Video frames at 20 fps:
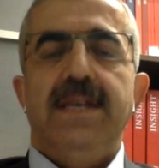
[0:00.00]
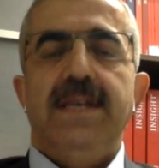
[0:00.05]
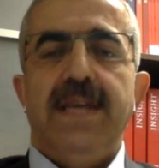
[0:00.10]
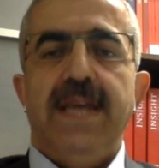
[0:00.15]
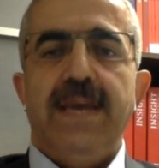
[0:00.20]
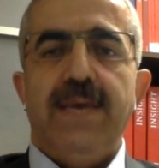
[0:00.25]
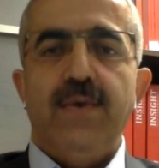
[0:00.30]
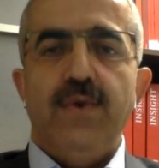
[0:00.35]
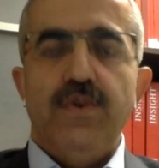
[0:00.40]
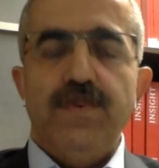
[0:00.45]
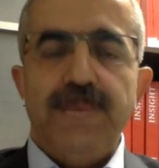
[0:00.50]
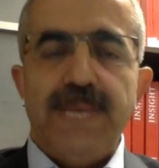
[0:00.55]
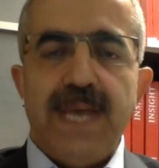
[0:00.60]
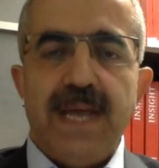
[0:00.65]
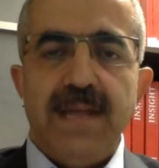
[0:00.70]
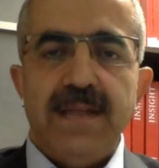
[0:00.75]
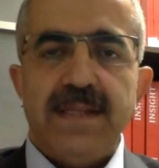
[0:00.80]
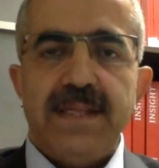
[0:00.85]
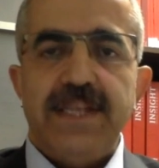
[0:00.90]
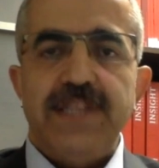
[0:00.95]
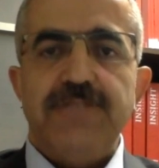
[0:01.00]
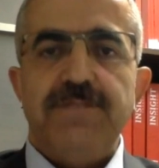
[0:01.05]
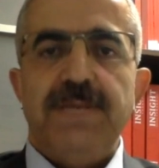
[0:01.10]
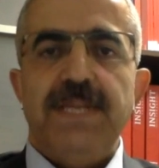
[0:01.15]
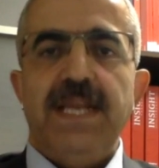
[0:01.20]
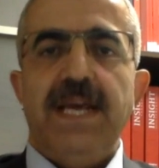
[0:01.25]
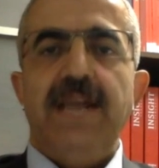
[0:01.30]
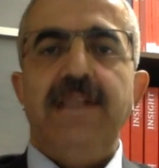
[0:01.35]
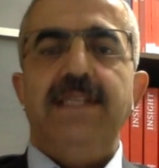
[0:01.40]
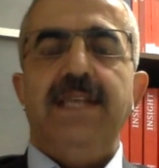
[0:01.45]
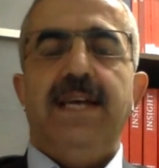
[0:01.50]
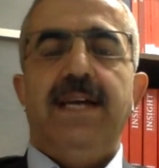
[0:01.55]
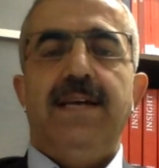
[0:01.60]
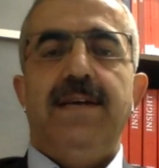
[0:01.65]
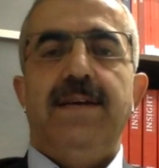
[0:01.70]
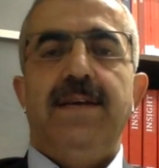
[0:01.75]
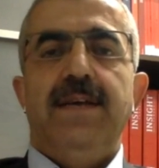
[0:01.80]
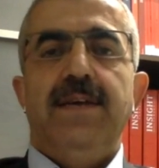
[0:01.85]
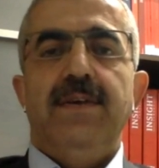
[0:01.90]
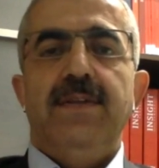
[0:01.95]
ekonomik antlaşmalar
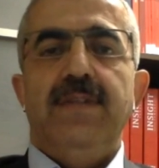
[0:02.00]
da